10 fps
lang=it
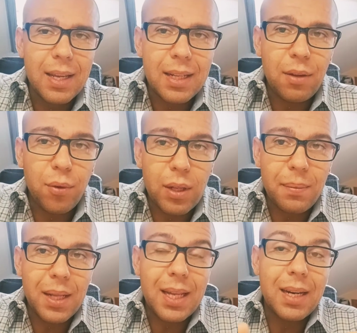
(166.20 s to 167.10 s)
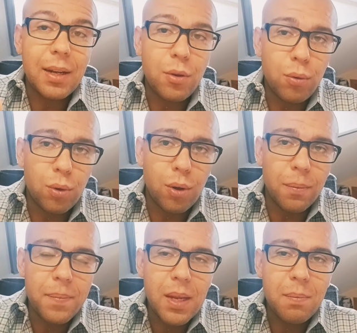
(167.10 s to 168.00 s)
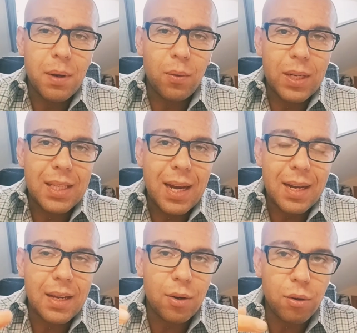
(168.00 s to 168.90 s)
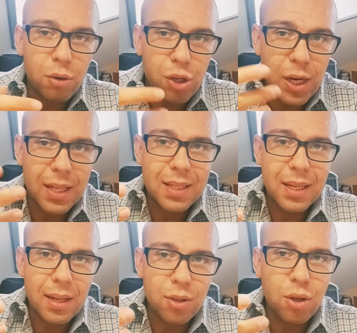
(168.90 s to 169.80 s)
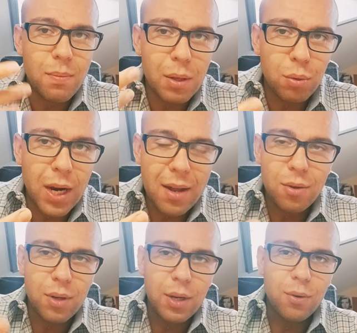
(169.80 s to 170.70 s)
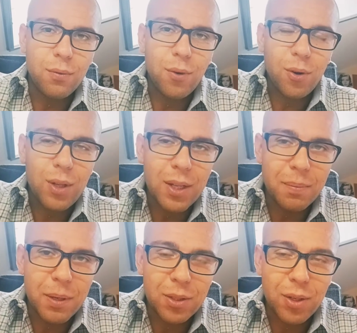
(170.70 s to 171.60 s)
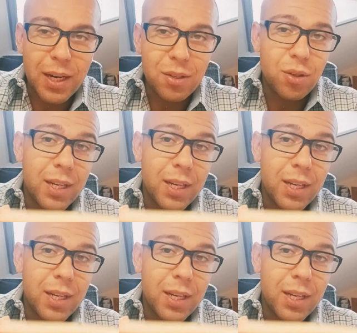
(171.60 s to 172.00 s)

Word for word: di fondamentale aiuto per questa conoscenza che sto maturando nei confronti del personaggio.